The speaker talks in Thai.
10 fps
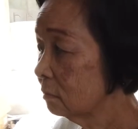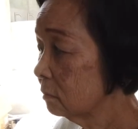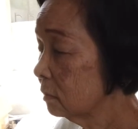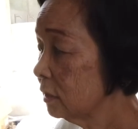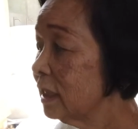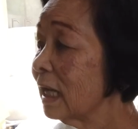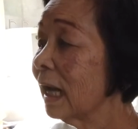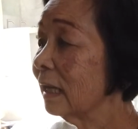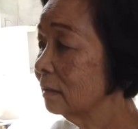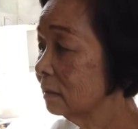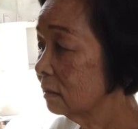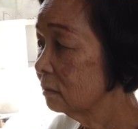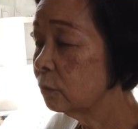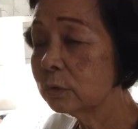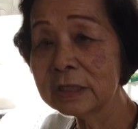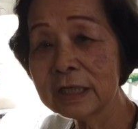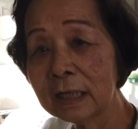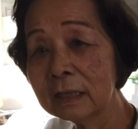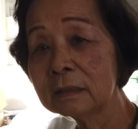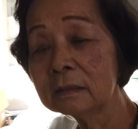ยี่ลาแล้วทำไม
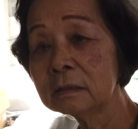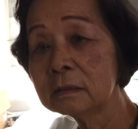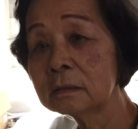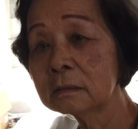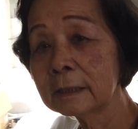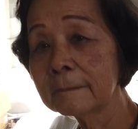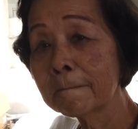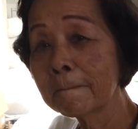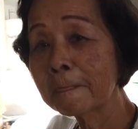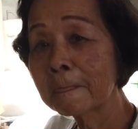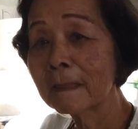แล้วทำไมสูตรไม่เหมือนปลาปลา